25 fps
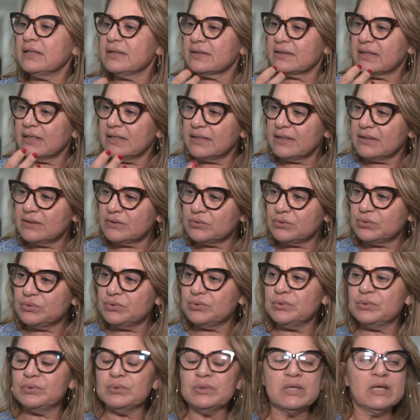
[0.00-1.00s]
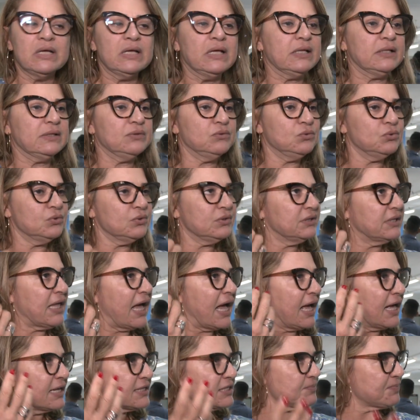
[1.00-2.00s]
tanto do,
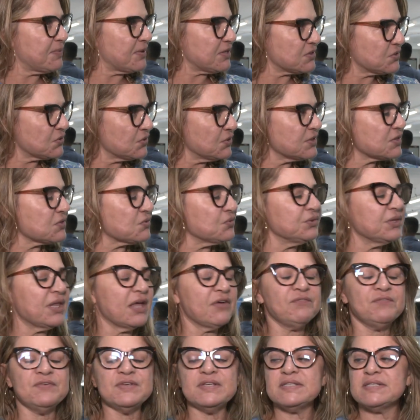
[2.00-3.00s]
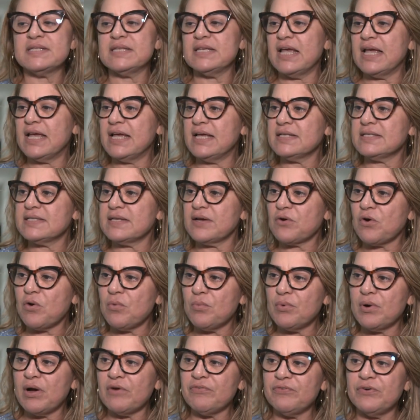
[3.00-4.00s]
das pessoas com deficiência
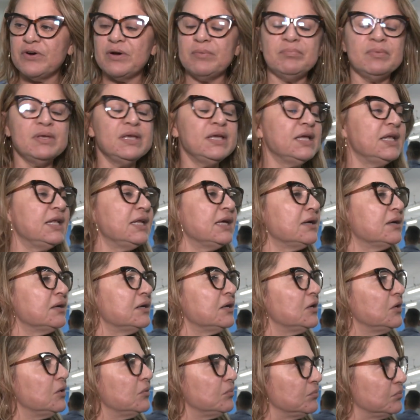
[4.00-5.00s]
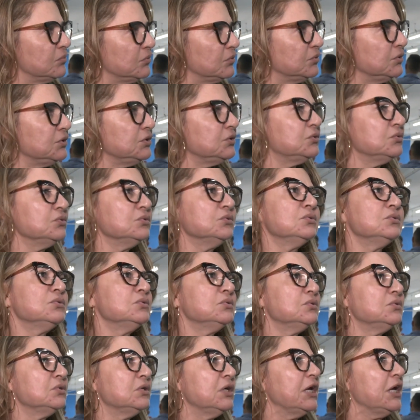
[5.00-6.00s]
como a família
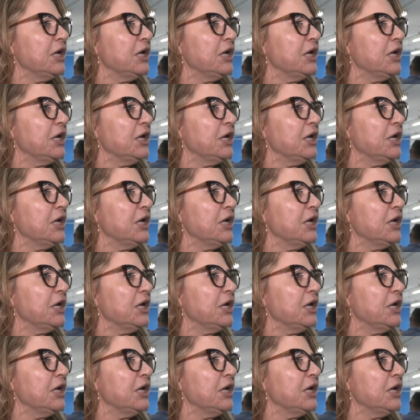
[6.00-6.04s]
muito